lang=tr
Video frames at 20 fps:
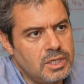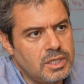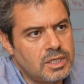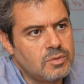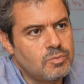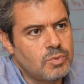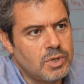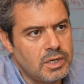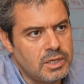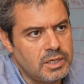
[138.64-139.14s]

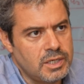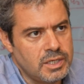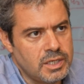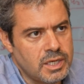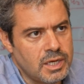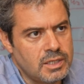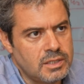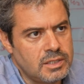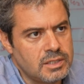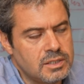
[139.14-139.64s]
ekip haline
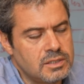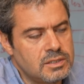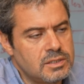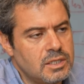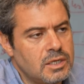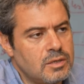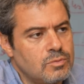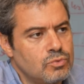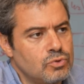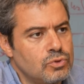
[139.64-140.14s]
geldik
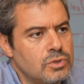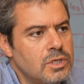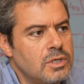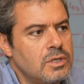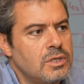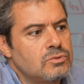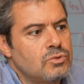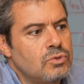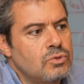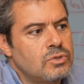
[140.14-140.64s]
İstanbul'da.
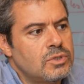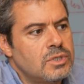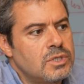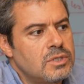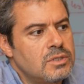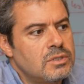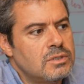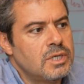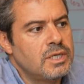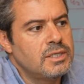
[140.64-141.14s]

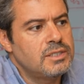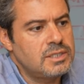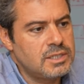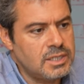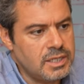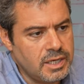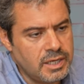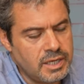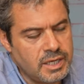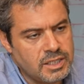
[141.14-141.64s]
Sonra ST
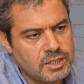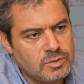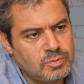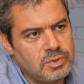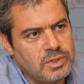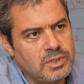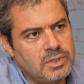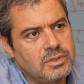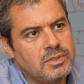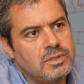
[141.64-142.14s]

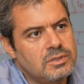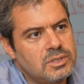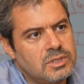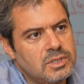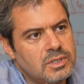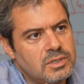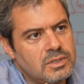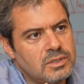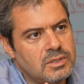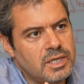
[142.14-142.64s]
NXP,
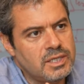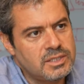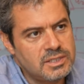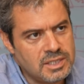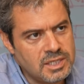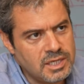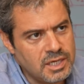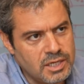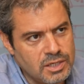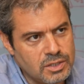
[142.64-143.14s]
işte
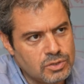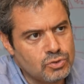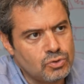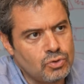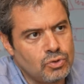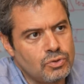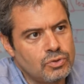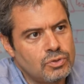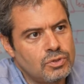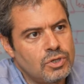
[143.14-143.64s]
ST
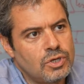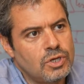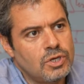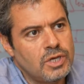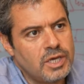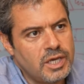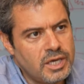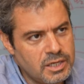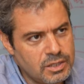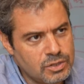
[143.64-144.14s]
Ericsson,
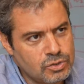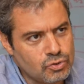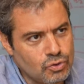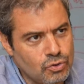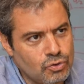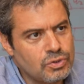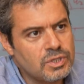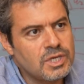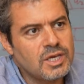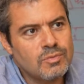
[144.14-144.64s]

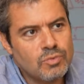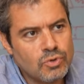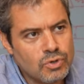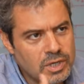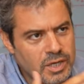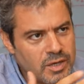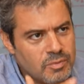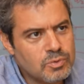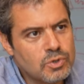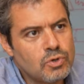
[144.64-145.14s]
Ericsson diye
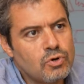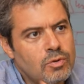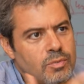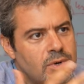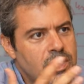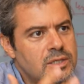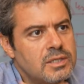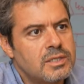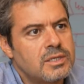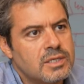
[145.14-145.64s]
böyle hep
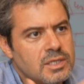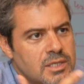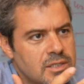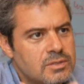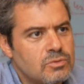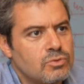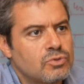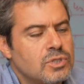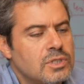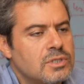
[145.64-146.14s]

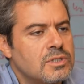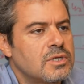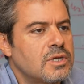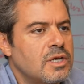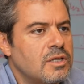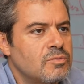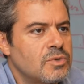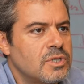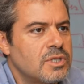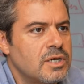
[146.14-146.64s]
globaldeki o satın
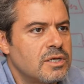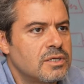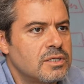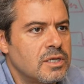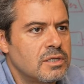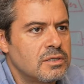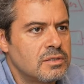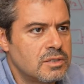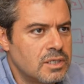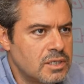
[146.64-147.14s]

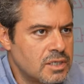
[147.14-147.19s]
almalardan